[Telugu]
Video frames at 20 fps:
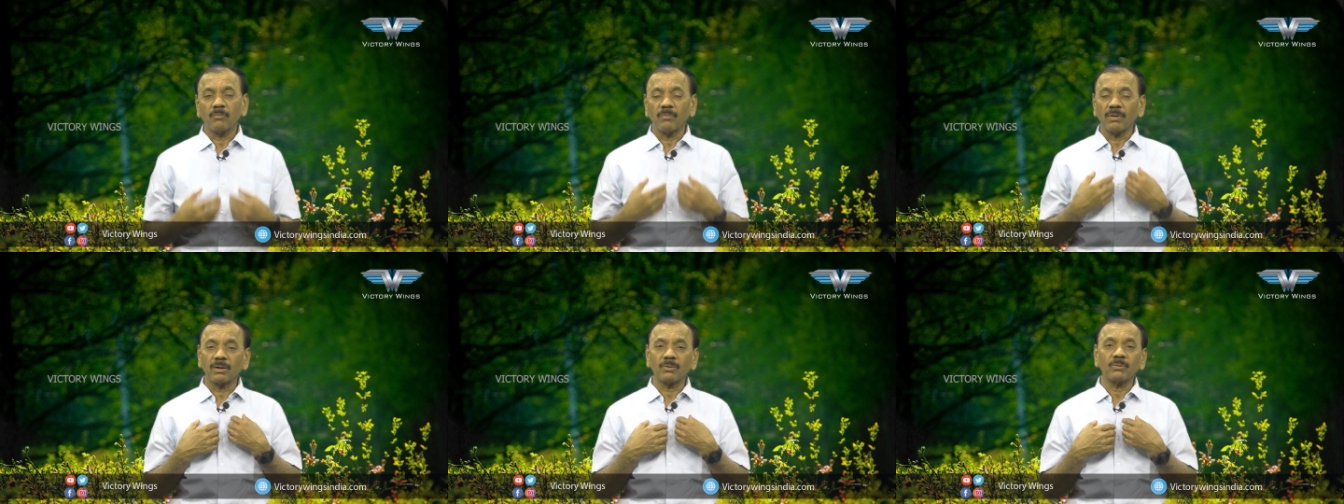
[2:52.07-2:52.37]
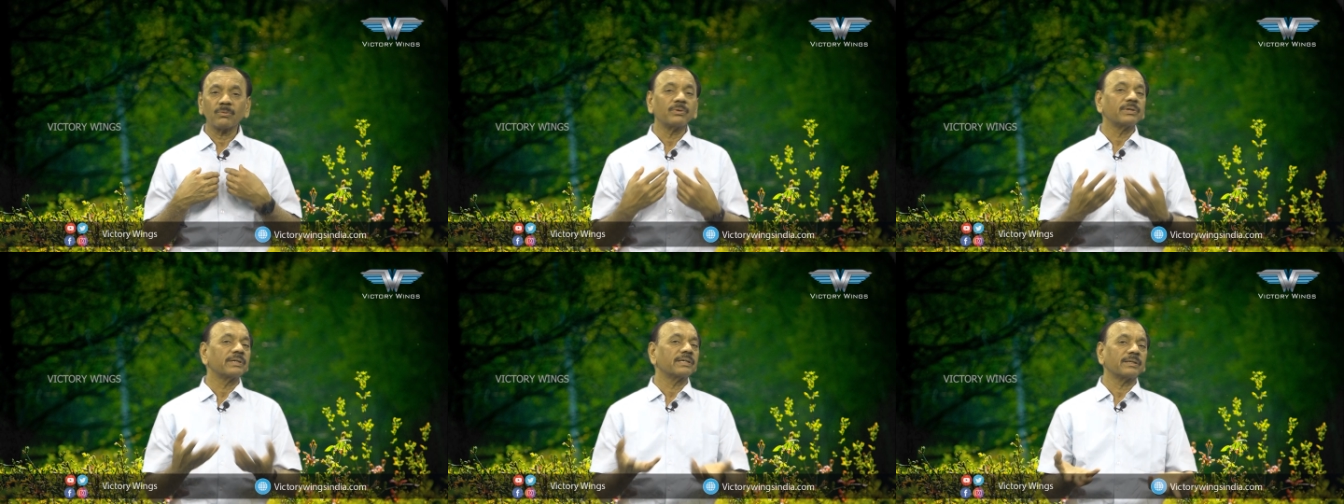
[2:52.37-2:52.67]
మా
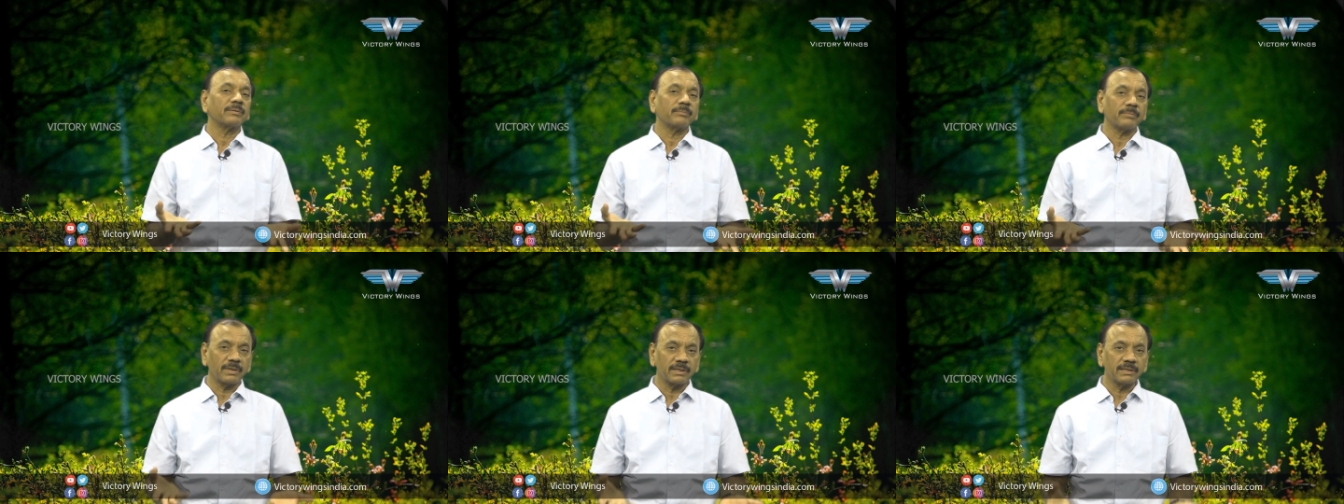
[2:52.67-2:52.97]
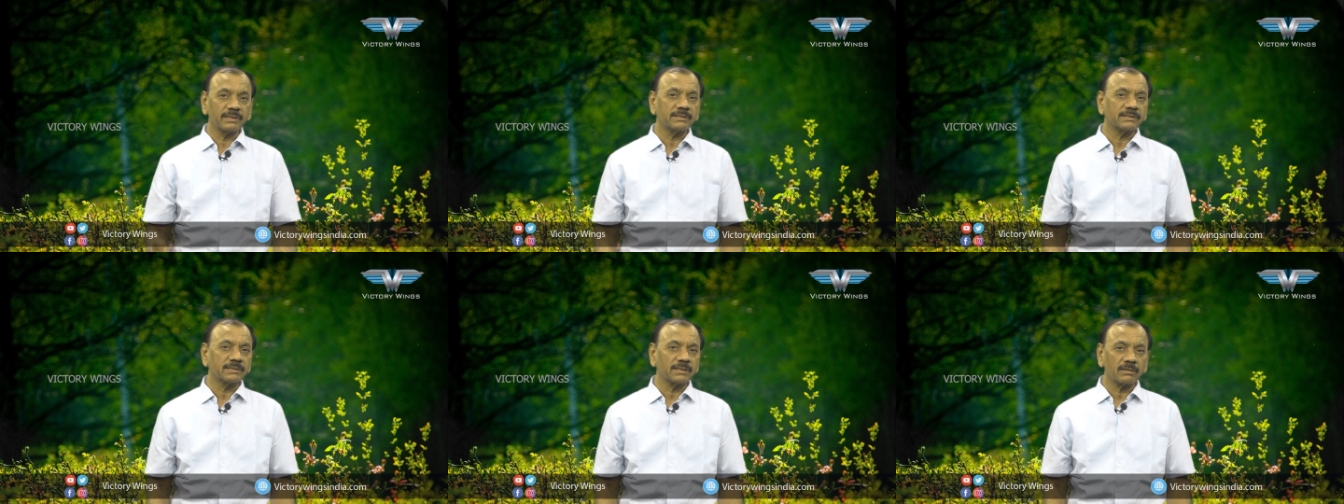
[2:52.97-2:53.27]
కోరికను
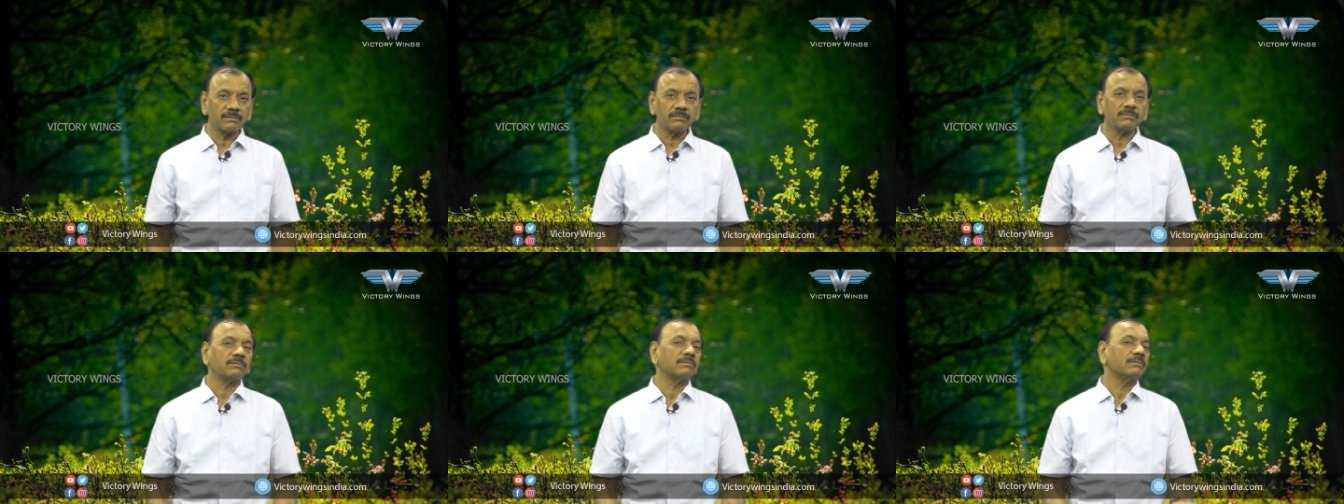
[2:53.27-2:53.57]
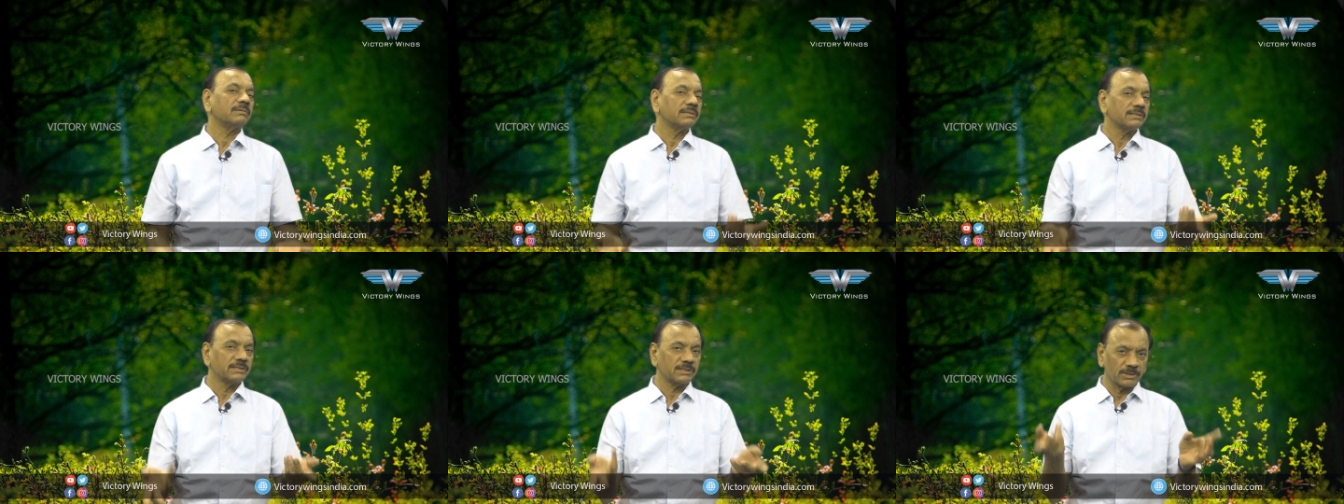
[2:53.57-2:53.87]
మన్నించారు
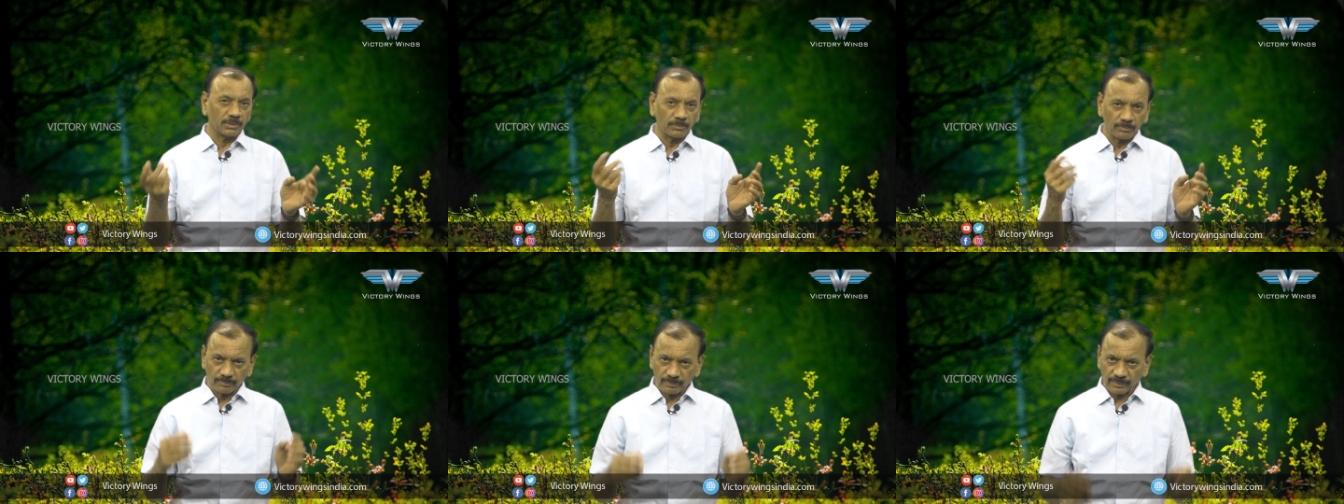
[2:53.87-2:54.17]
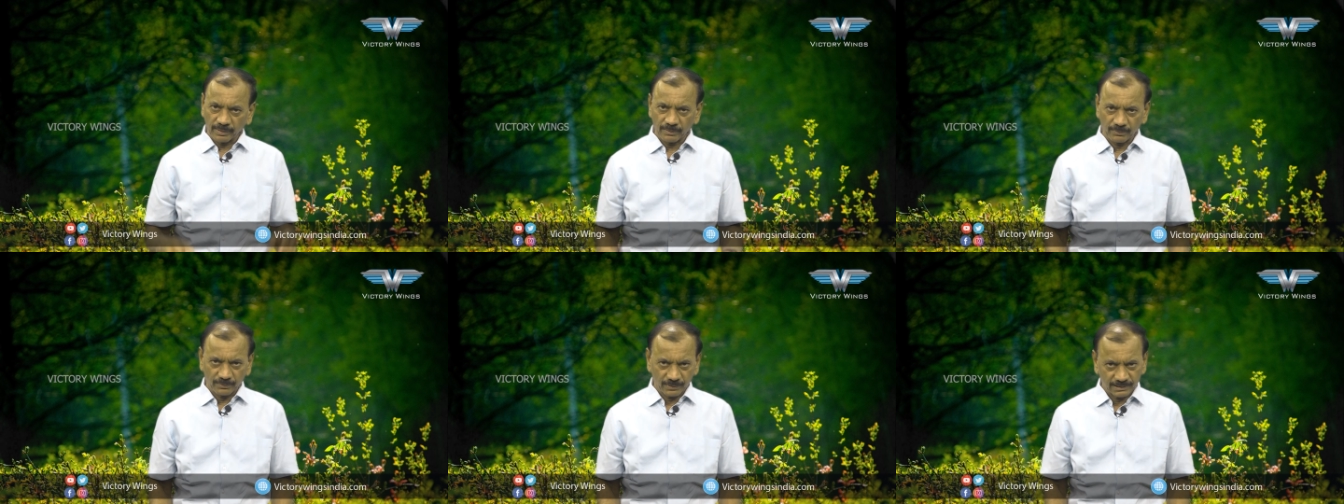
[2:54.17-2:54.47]

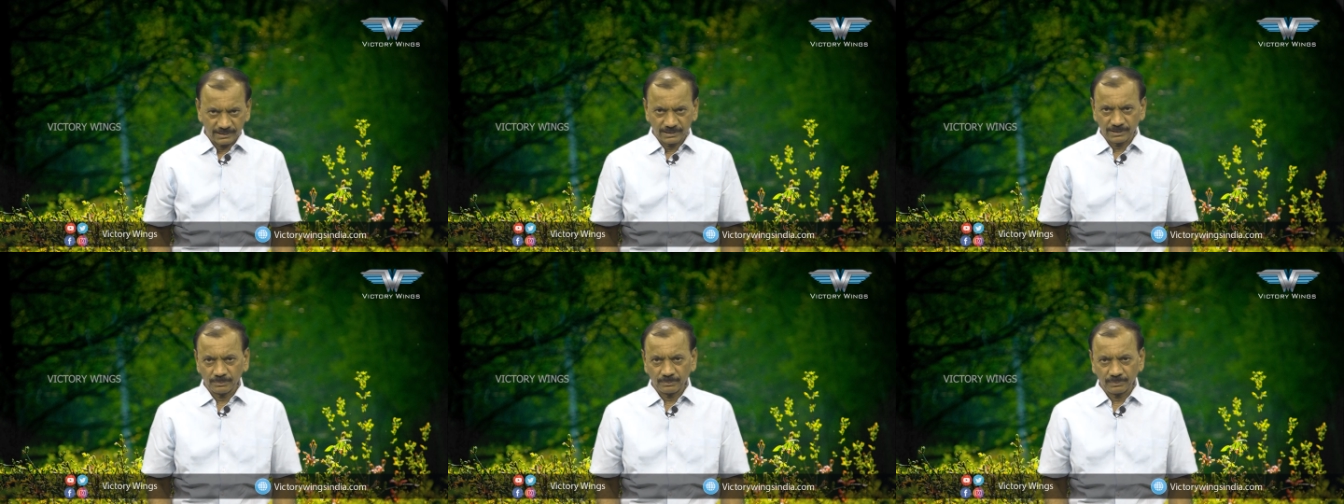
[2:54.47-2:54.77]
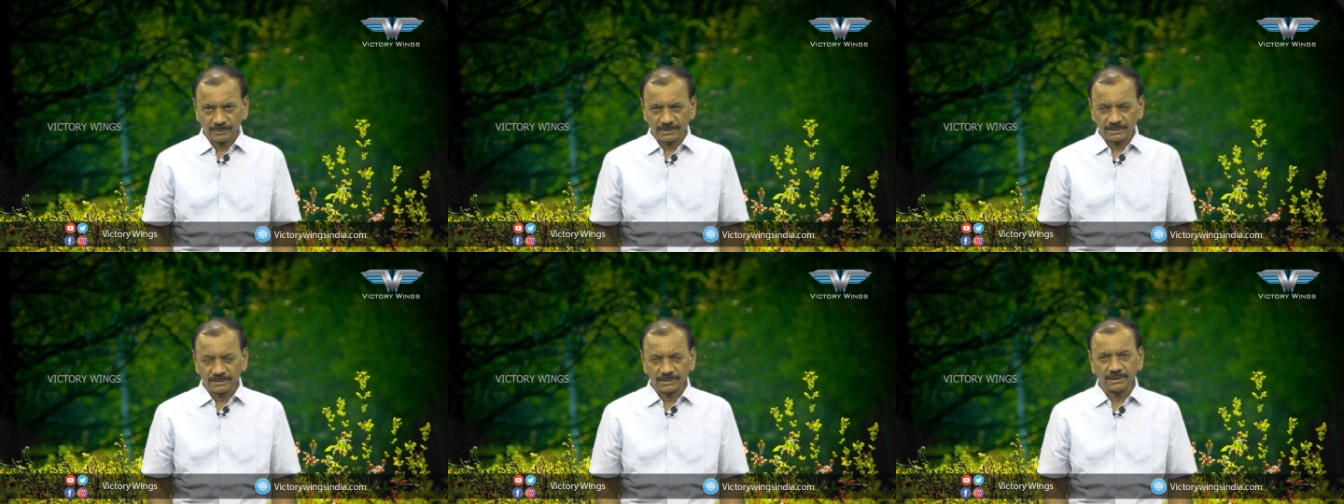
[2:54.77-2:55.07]
చెప్పారు అని
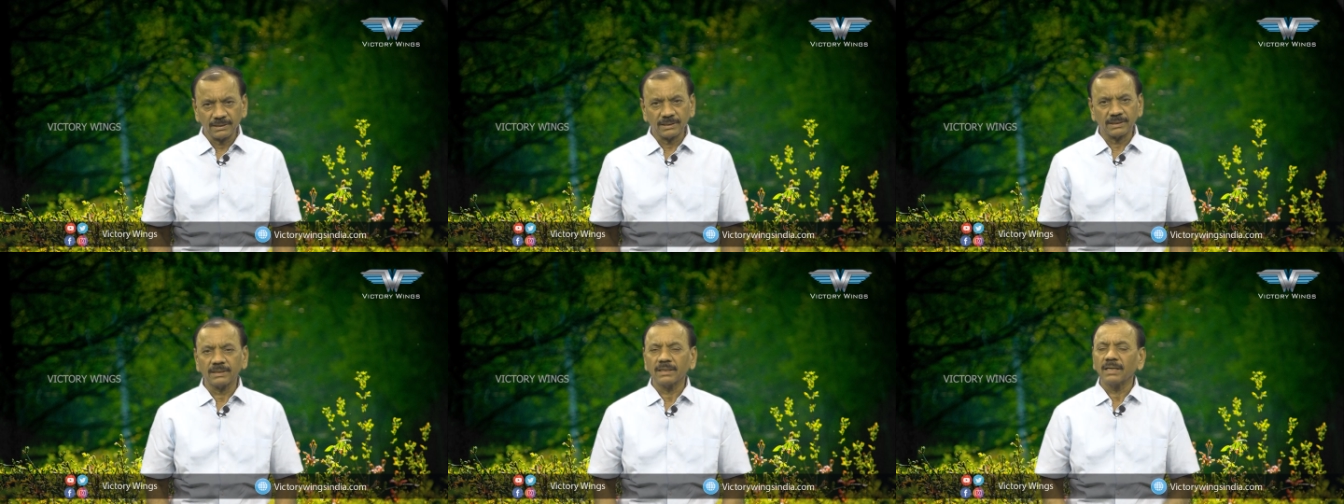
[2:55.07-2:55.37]
చెప్పేసి